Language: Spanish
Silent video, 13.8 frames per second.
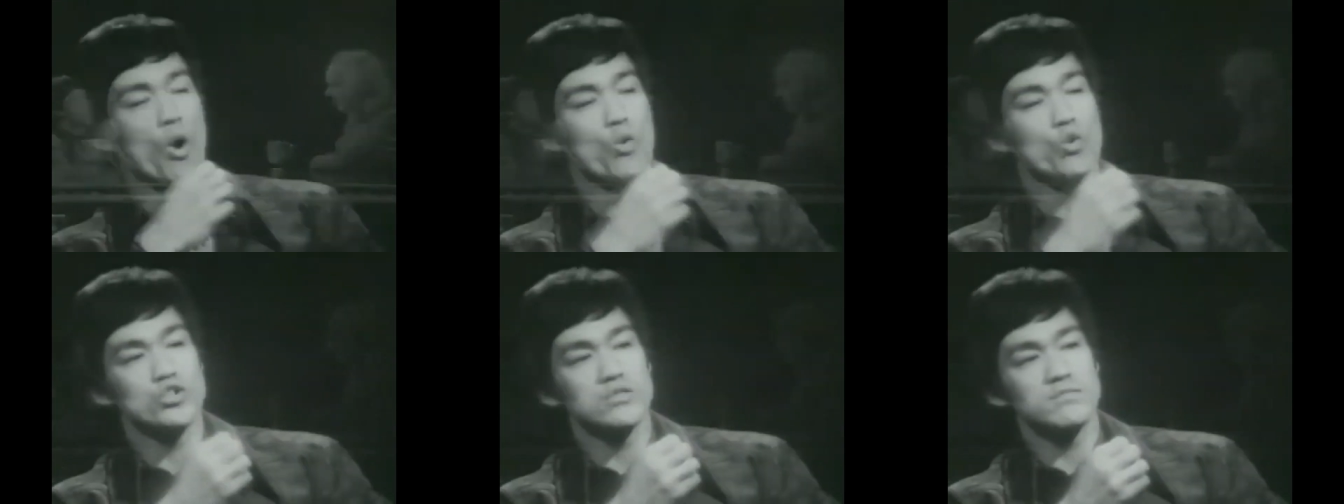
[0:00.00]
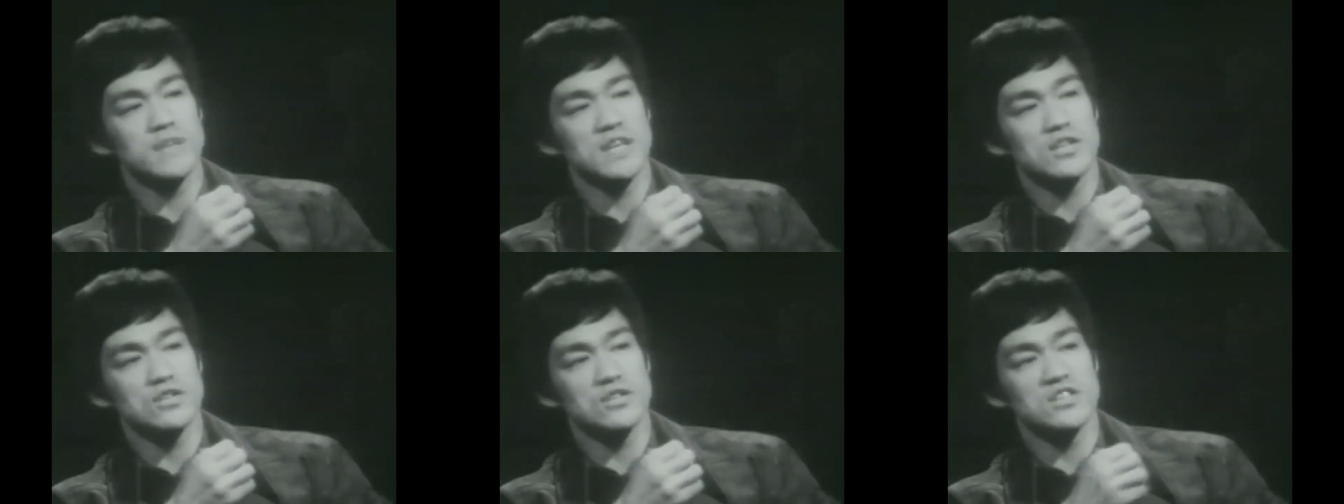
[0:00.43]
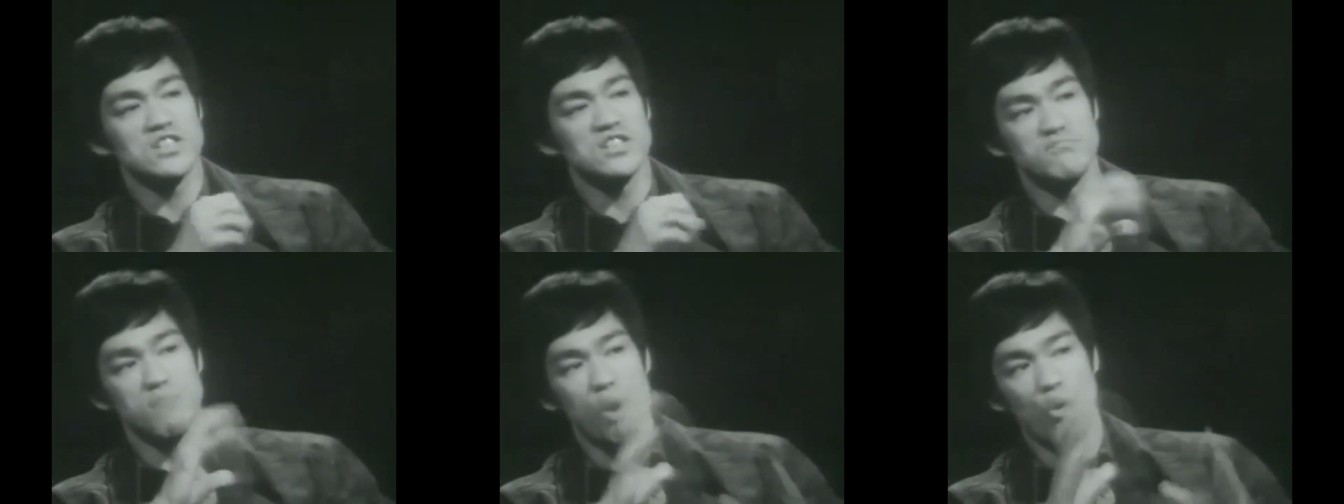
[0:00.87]
interface y también
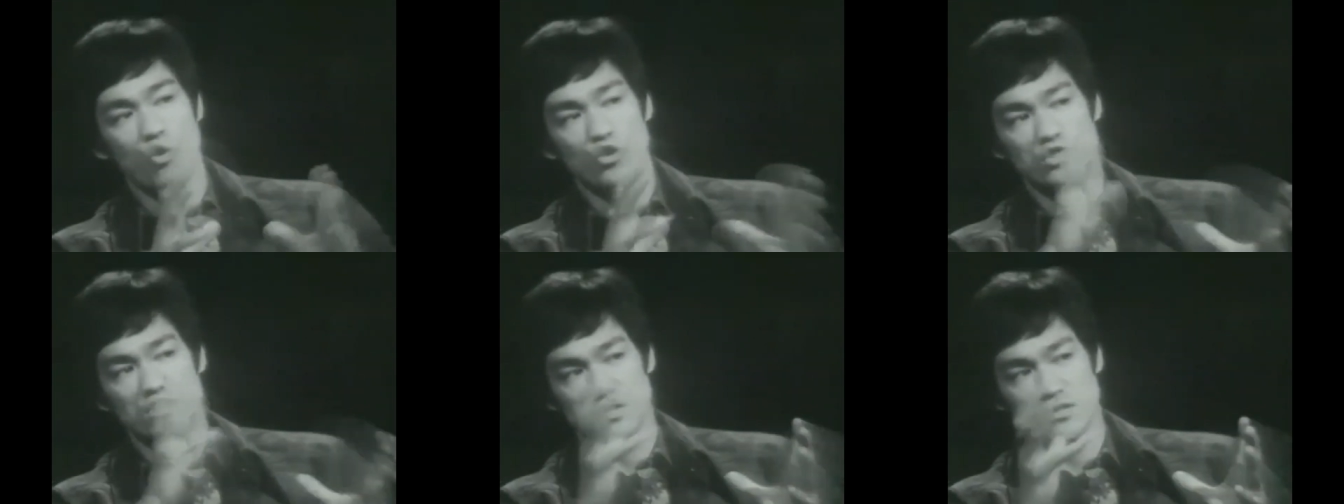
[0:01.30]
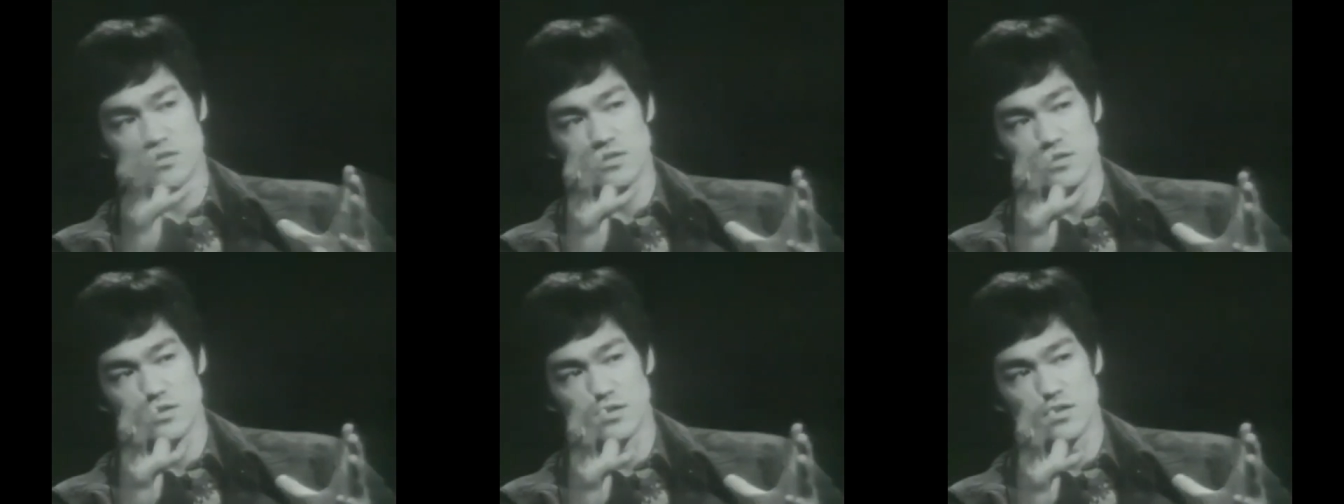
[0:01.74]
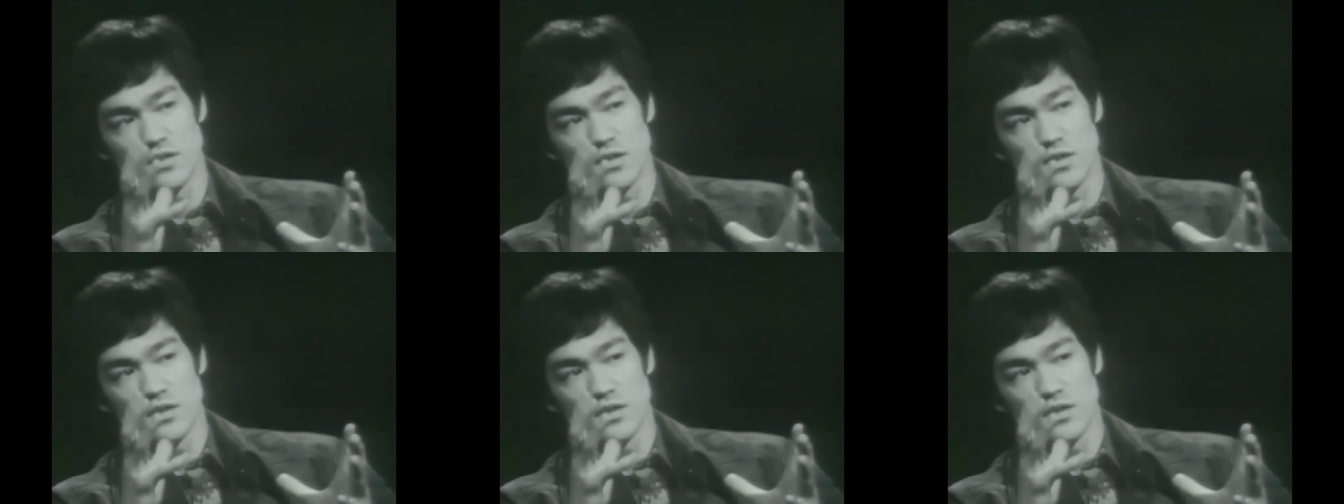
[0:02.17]
un nuevo mando, ¿sabes?